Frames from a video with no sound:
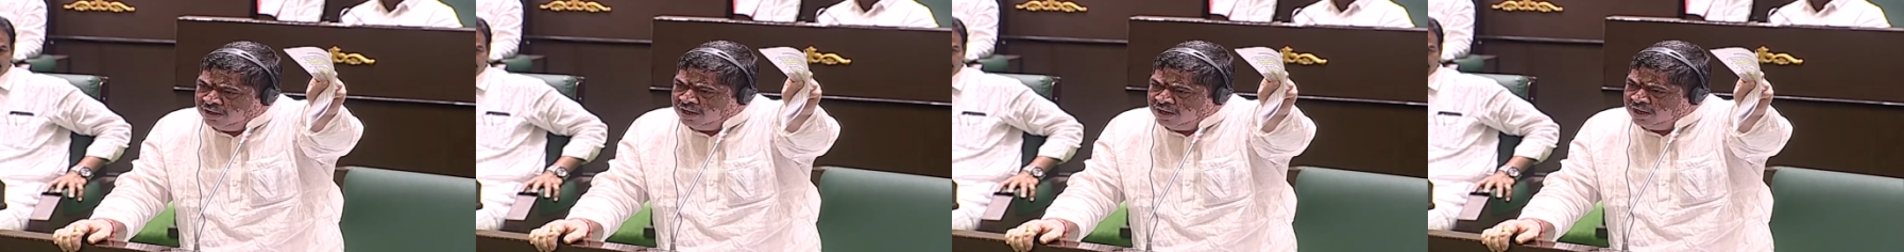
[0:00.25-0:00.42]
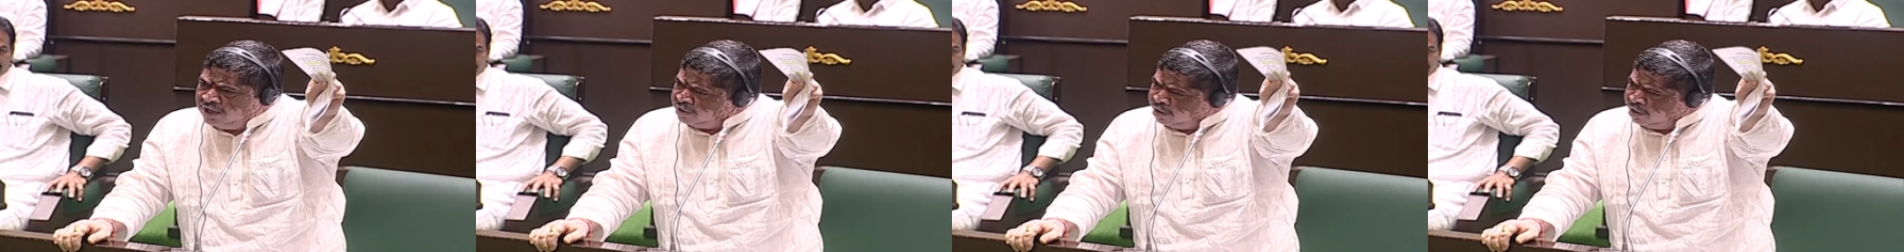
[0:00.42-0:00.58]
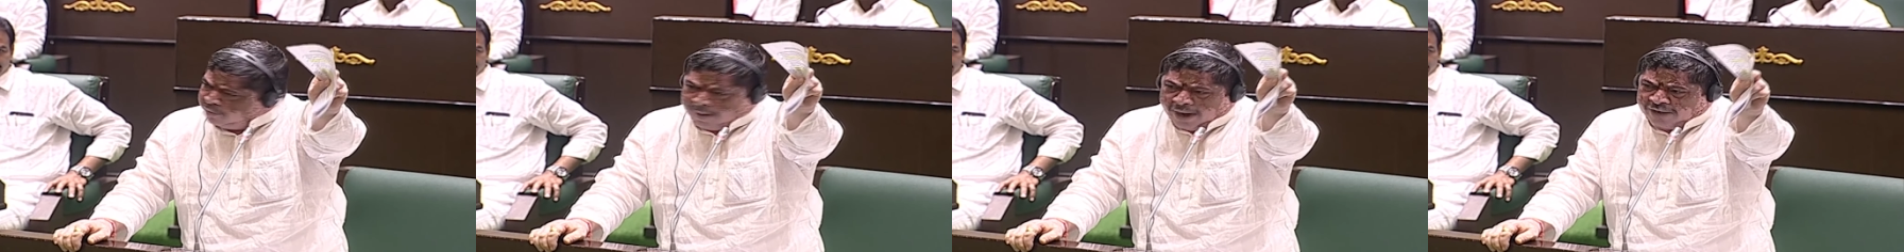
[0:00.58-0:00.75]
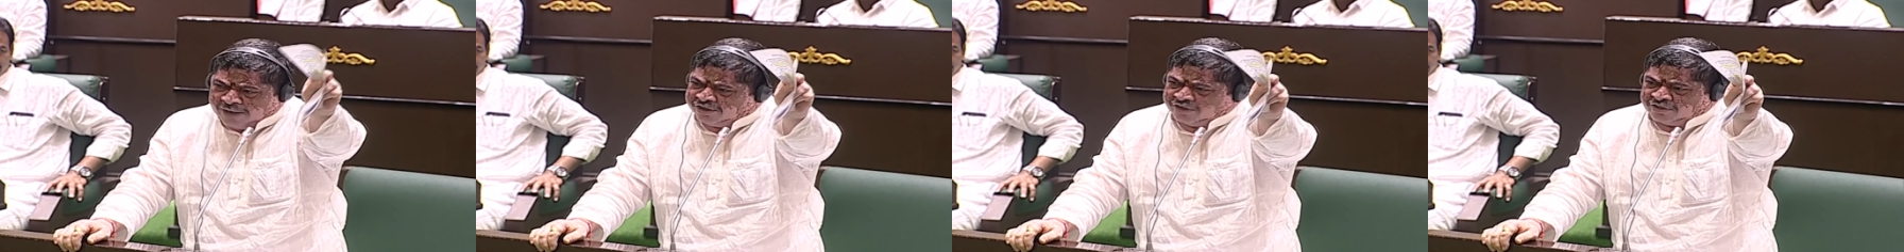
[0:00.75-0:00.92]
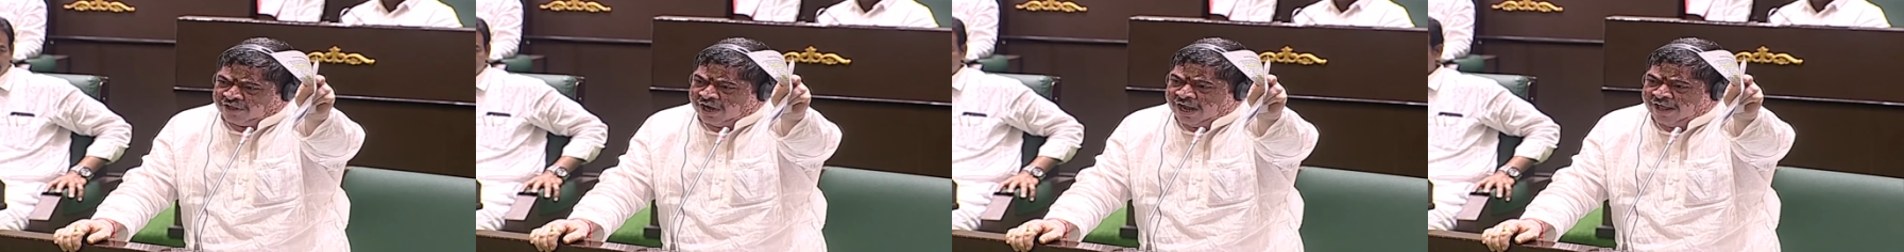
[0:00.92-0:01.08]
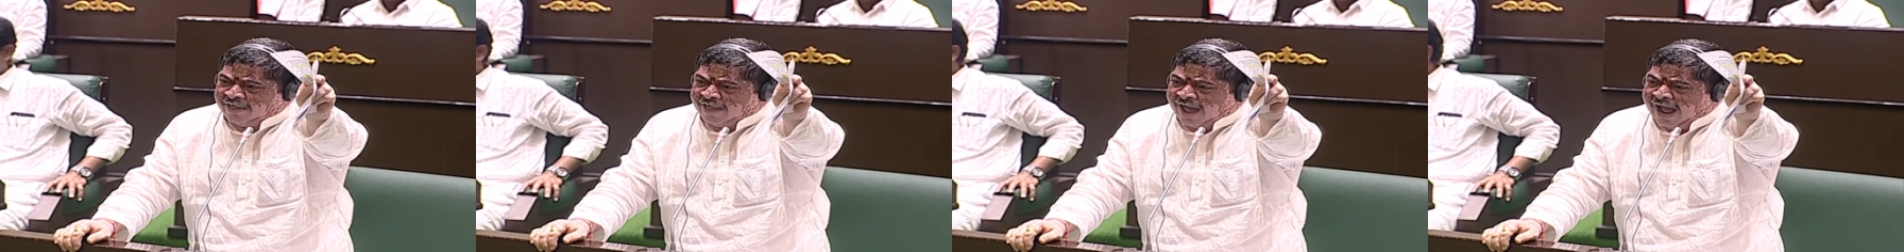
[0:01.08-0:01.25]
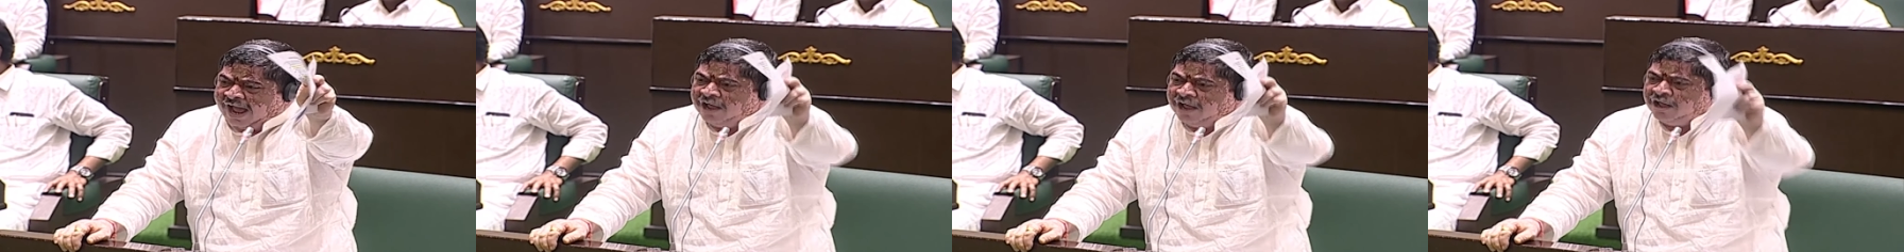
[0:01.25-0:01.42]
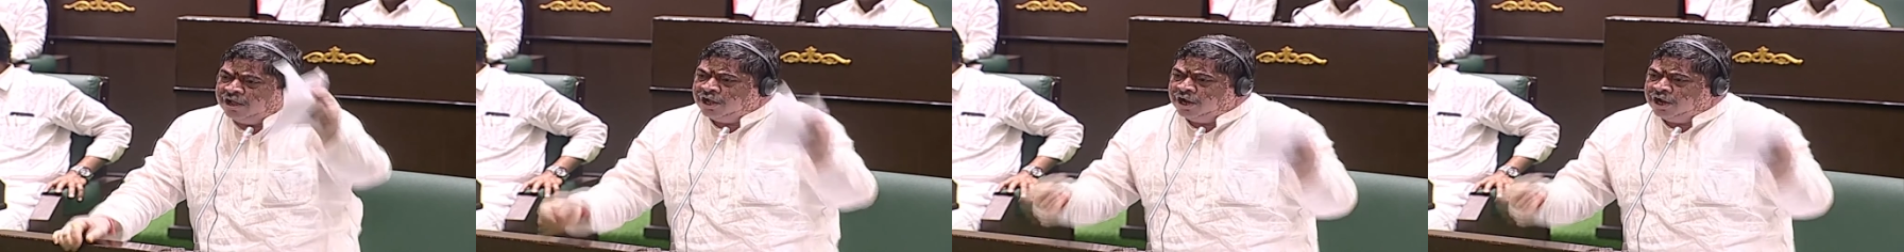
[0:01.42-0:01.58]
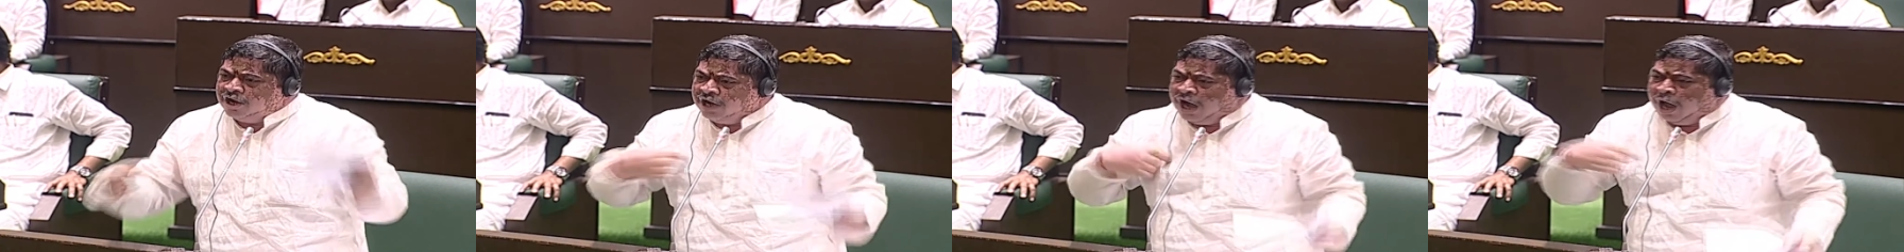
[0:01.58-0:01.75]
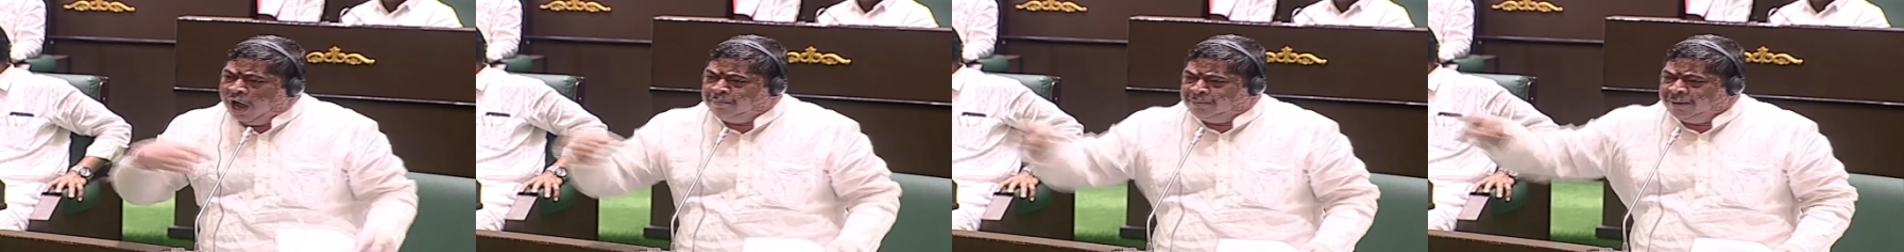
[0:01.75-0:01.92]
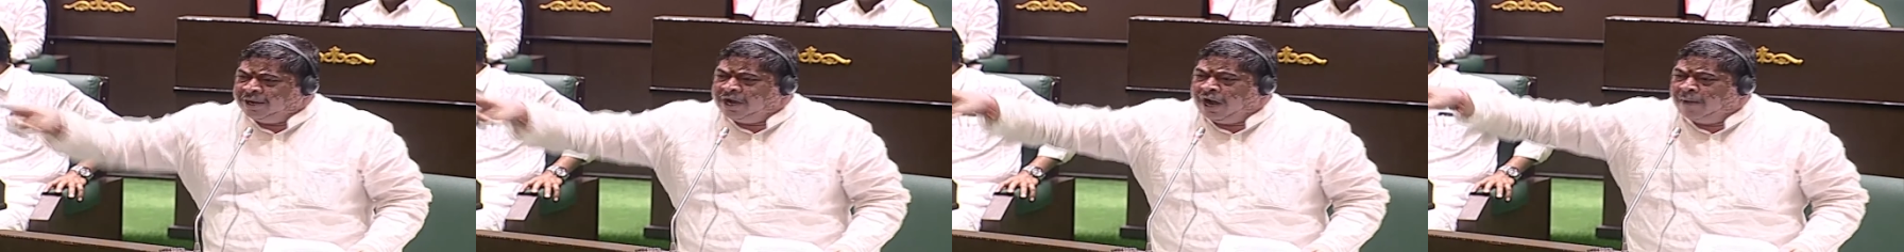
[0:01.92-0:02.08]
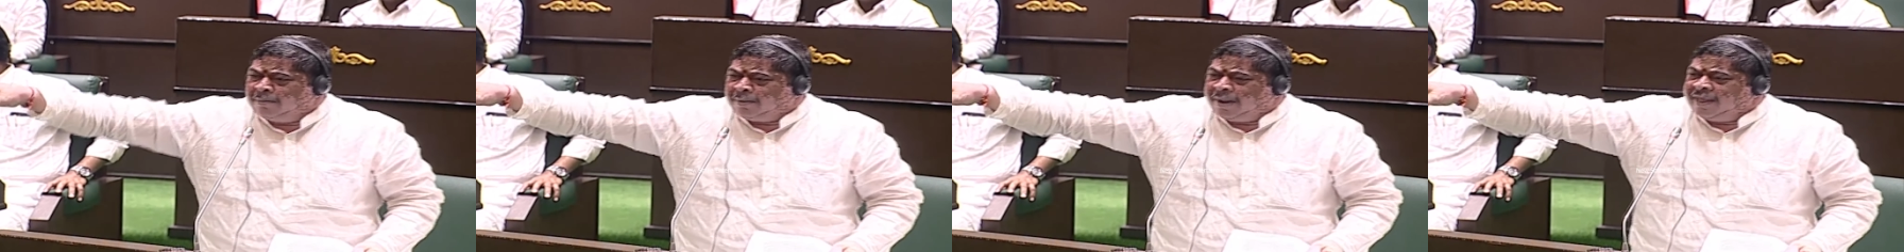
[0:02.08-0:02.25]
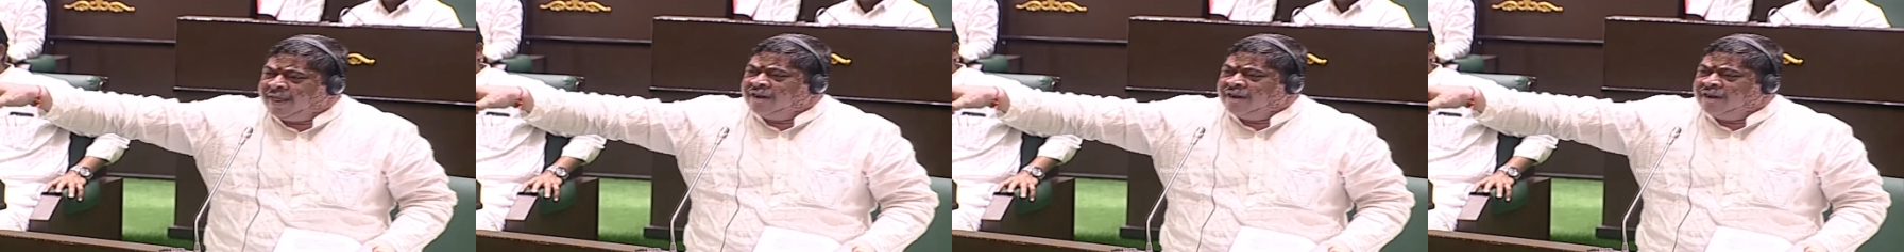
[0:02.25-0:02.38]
నీ బాధ్యత లేదా నా పిండ ప్రదానం